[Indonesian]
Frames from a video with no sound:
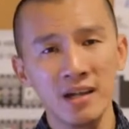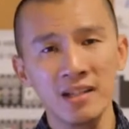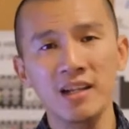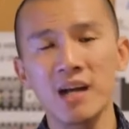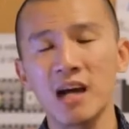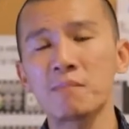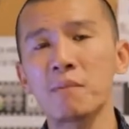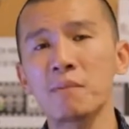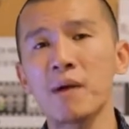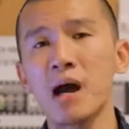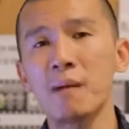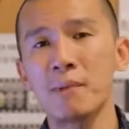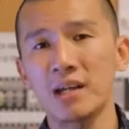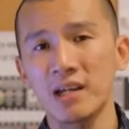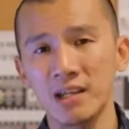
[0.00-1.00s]
kita dengan
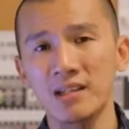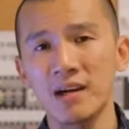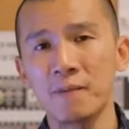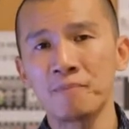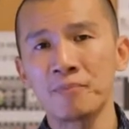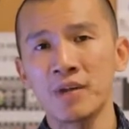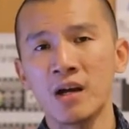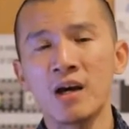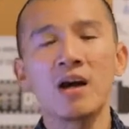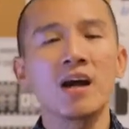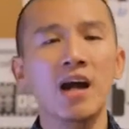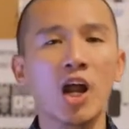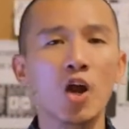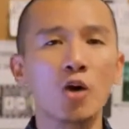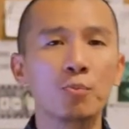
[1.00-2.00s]
pemahaman kita.
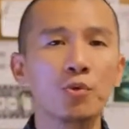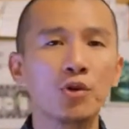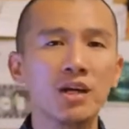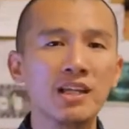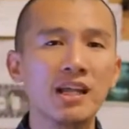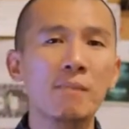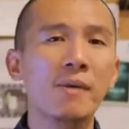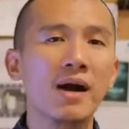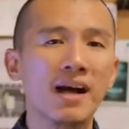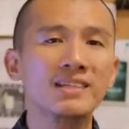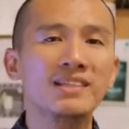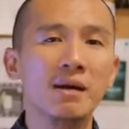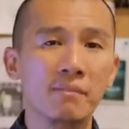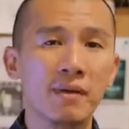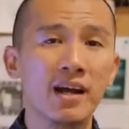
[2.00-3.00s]
Kalaupun kita
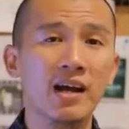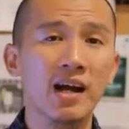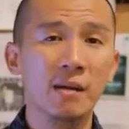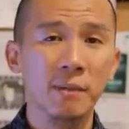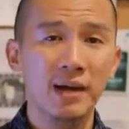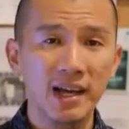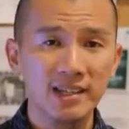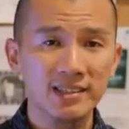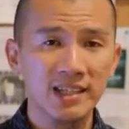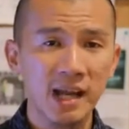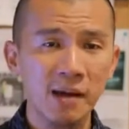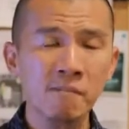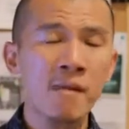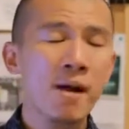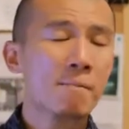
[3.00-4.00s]
mengajak mereka kepada
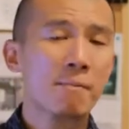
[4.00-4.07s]
Islam,